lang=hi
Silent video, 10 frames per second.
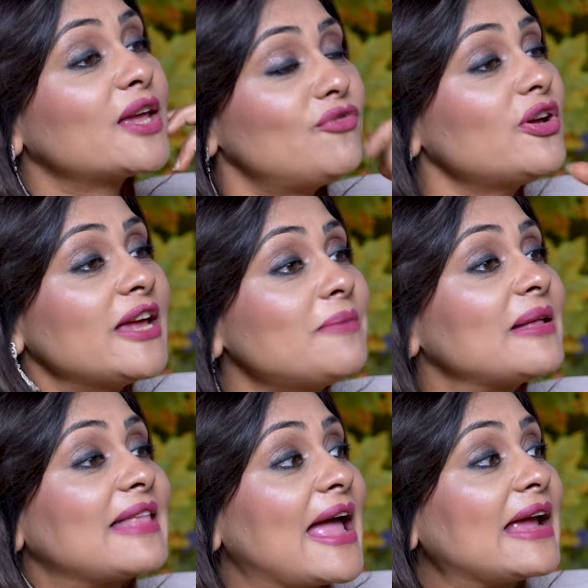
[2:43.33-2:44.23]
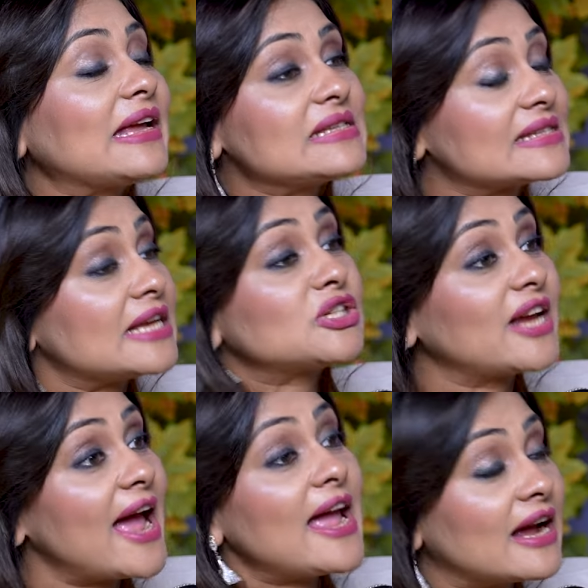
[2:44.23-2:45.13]
कि वो ये बताए कि सच
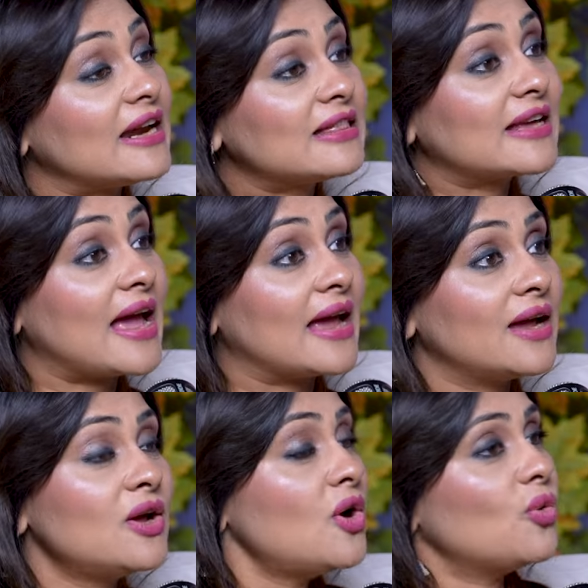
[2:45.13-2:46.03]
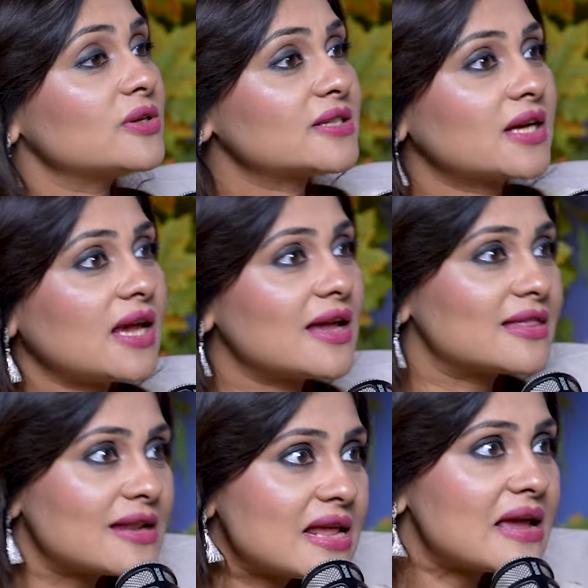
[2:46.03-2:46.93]
क्या है गलत क्या है उसकी
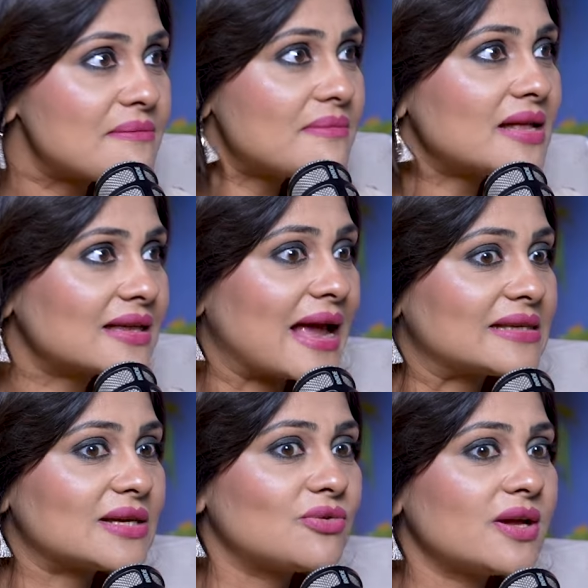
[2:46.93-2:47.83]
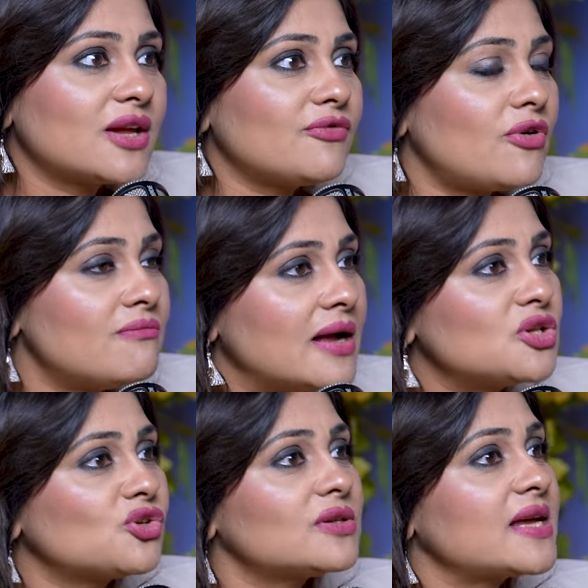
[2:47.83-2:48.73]
इतनी हिम्मत कैसे हुई कि वो
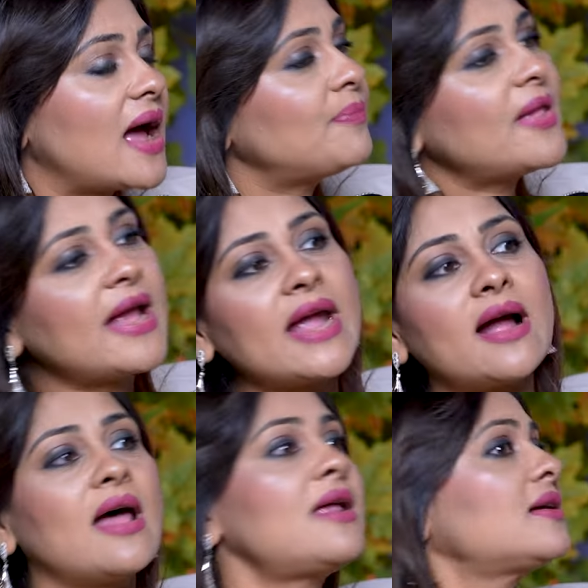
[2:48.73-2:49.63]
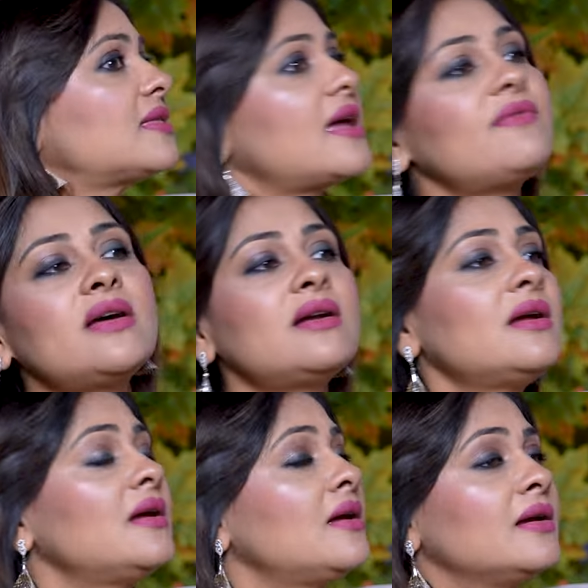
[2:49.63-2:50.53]
मंचों से अपना एक अलग तेवर
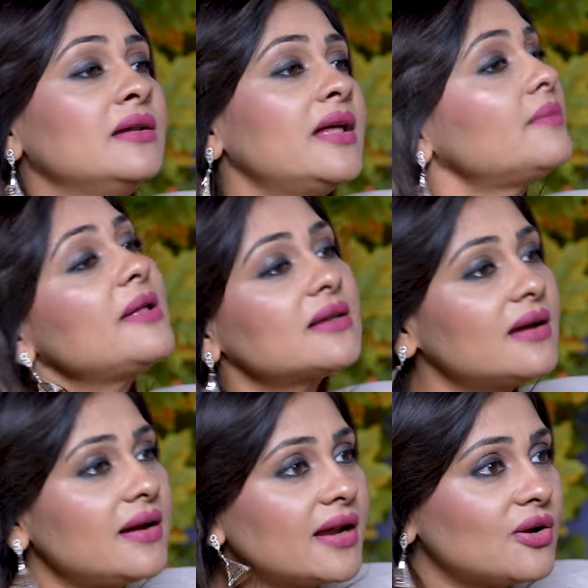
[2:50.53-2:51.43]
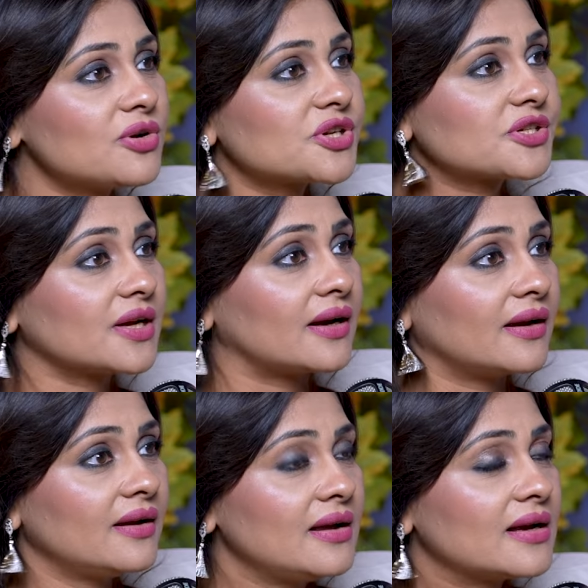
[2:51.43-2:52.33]
निर्मित करने की कोशिश
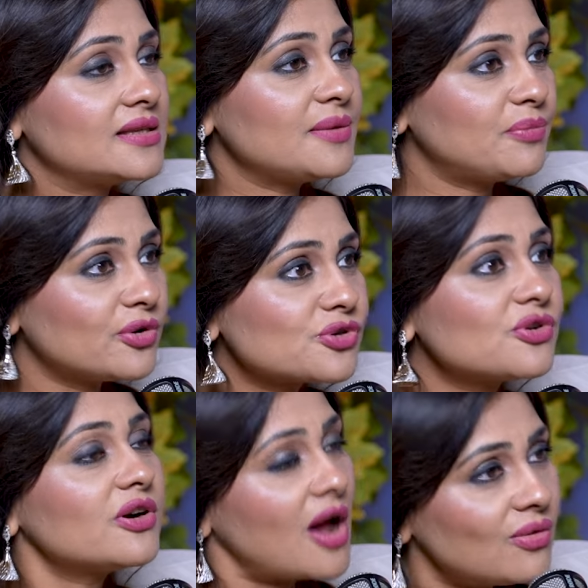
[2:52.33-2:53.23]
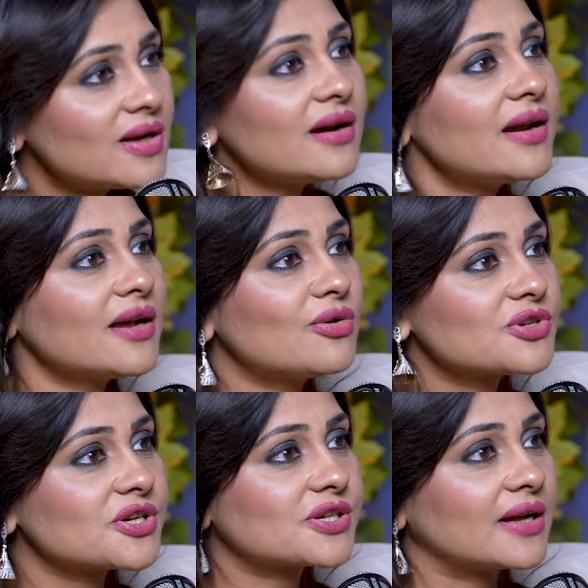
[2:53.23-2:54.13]
करे किसी पुरुष को डाउन करने की
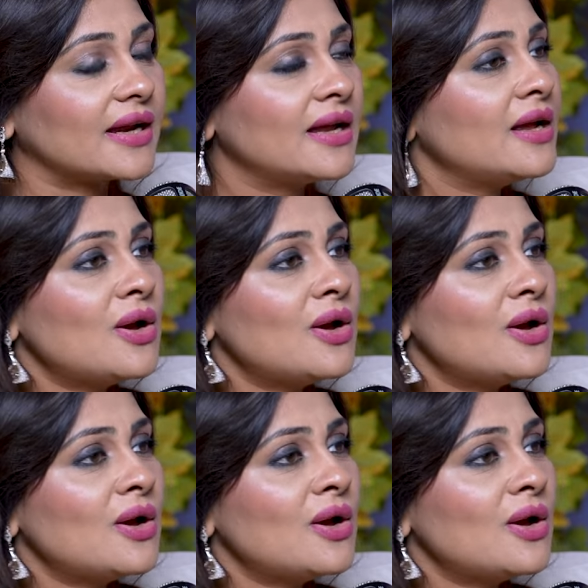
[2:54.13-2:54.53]
कोशिश करे